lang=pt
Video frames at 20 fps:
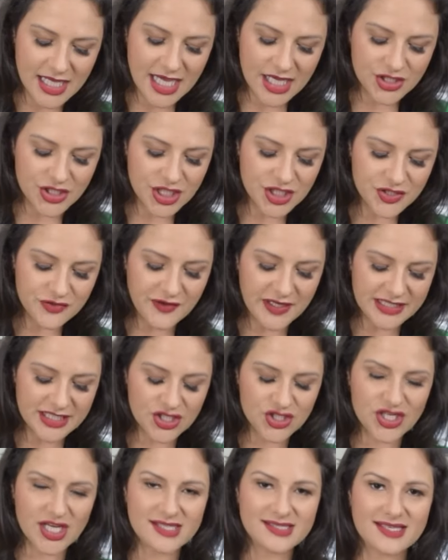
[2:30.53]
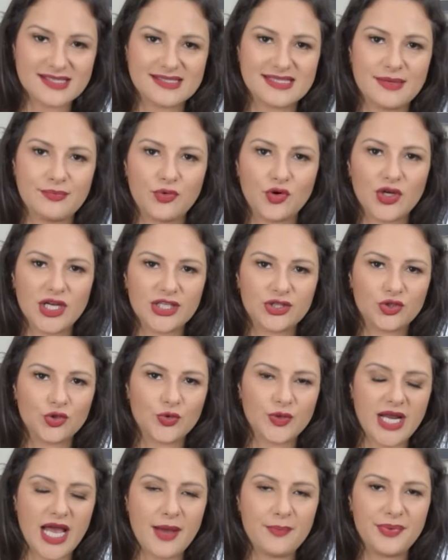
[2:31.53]
E a gente vai deixar essa cebola
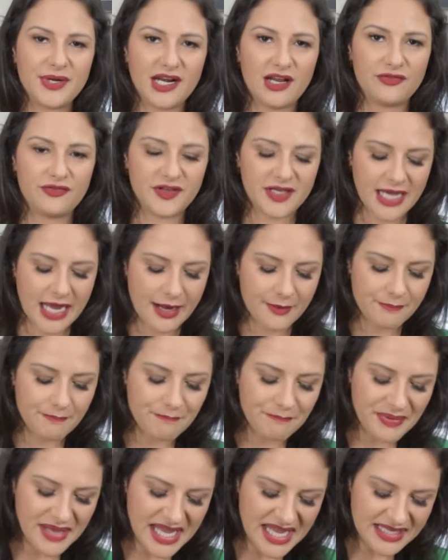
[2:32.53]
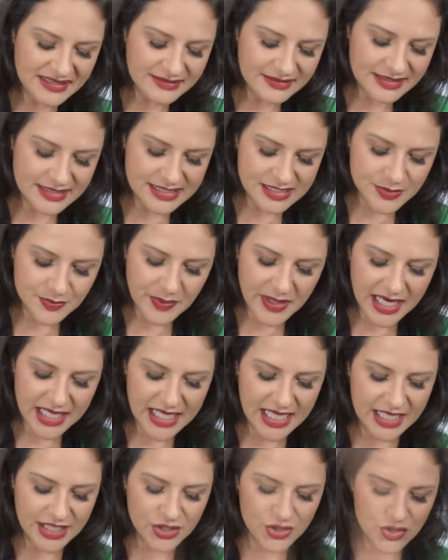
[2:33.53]
dourar para ela ficar bem
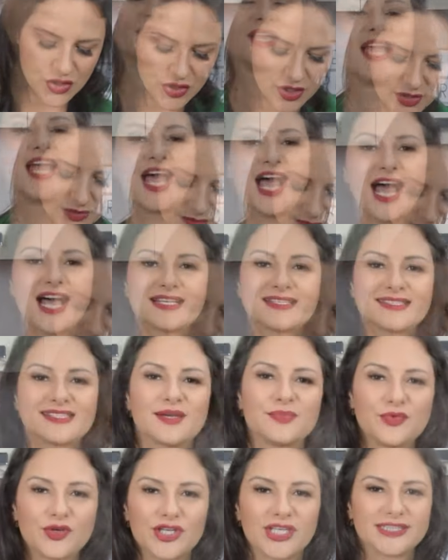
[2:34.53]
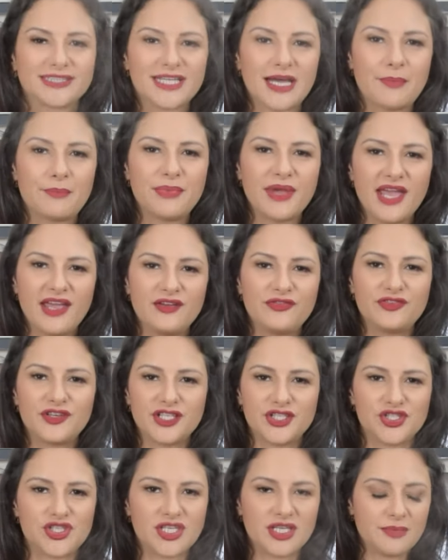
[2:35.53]
transparente. A cebola tá bem
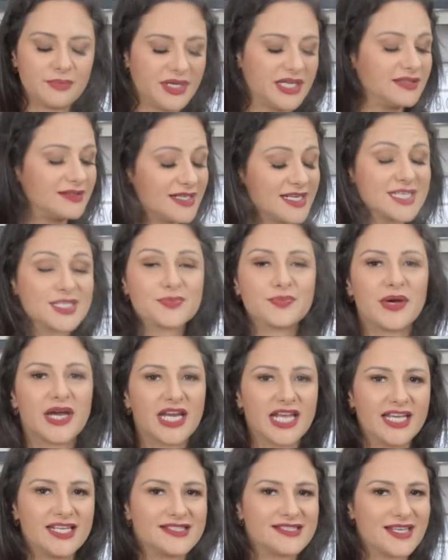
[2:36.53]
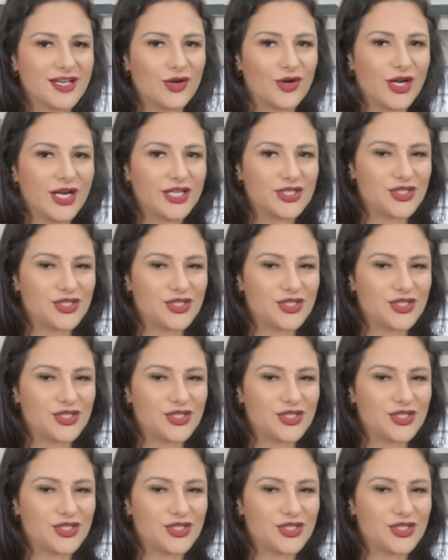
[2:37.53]
fritinha, bem transparente, agora a